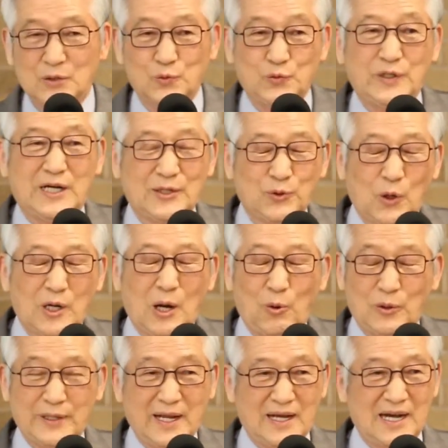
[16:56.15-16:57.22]
우리가
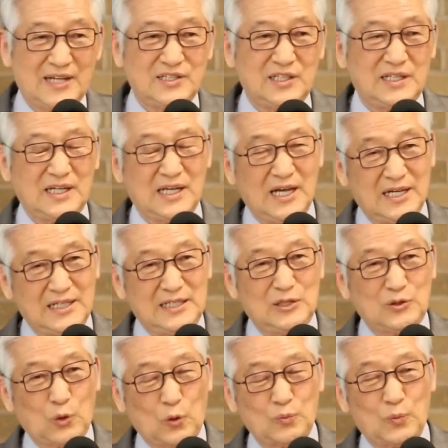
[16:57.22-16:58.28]
돌아올 때까지
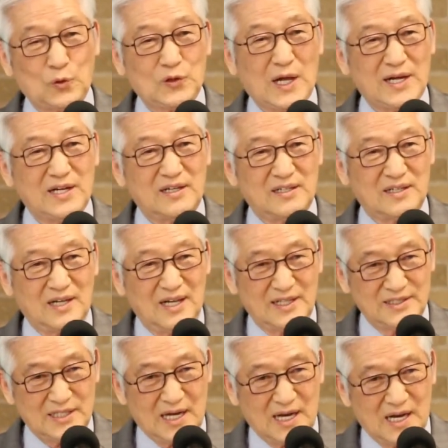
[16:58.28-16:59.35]
이 돈보따리를
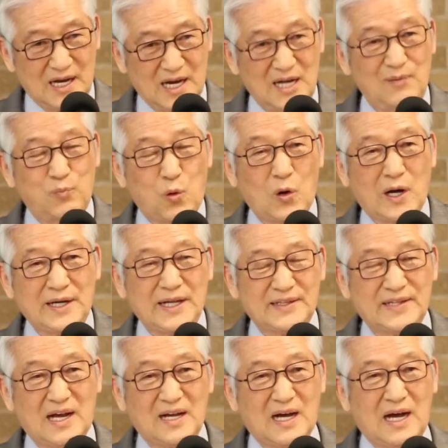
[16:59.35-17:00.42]
잘
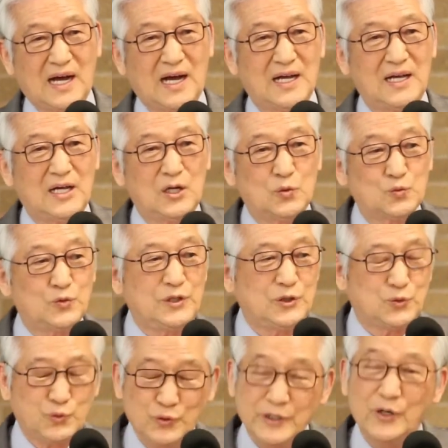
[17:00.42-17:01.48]
보관했다가 우리
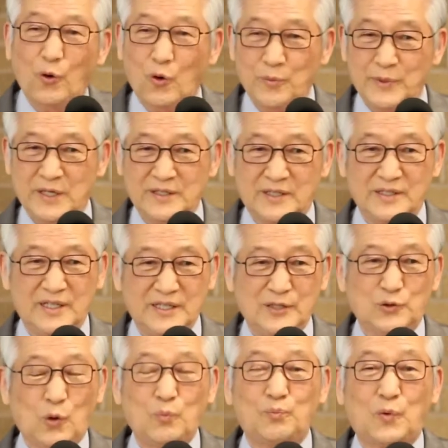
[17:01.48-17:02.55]
둘이 오면은 이
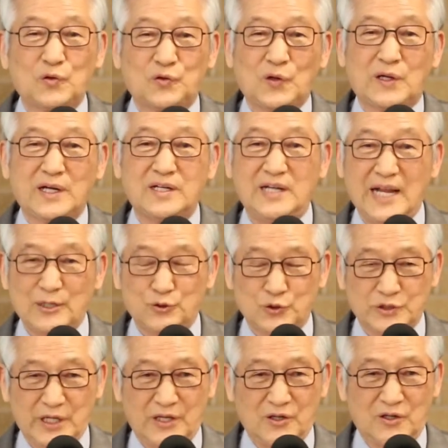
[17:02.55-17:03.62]
돈보따리를
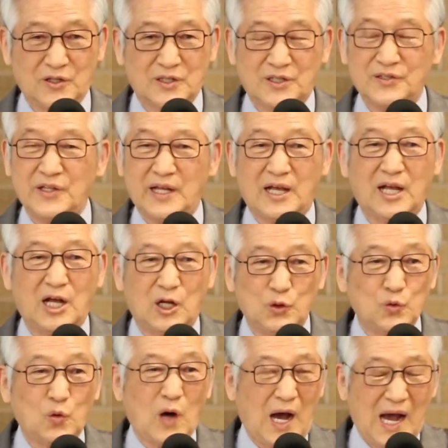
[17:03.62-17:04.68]
내주세요. 근데 누가